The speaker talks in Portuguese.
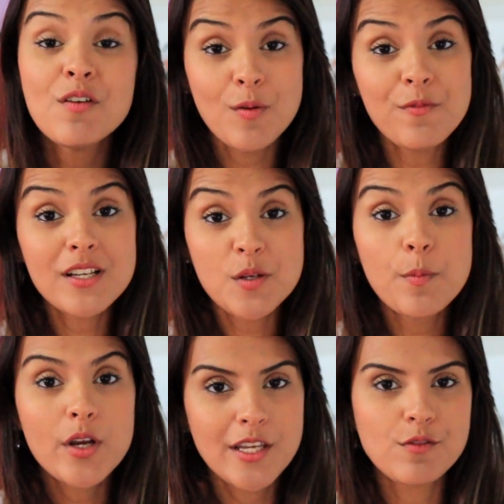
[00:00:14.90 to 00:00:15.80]
vamos fazer um
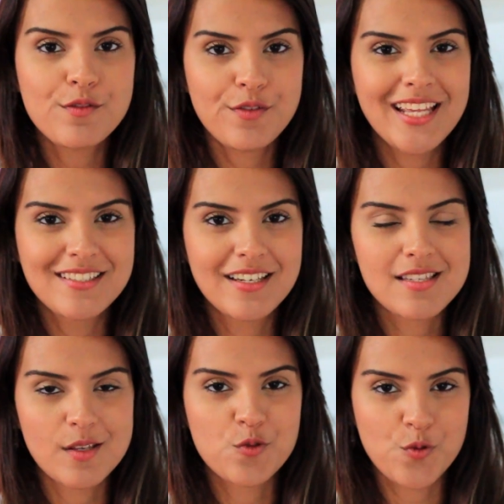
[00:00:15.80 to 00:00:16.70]
pouquinho diferente
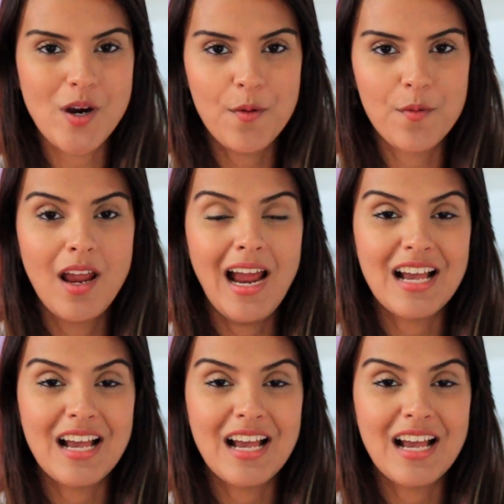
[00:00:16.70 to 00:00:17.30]
nesse São João?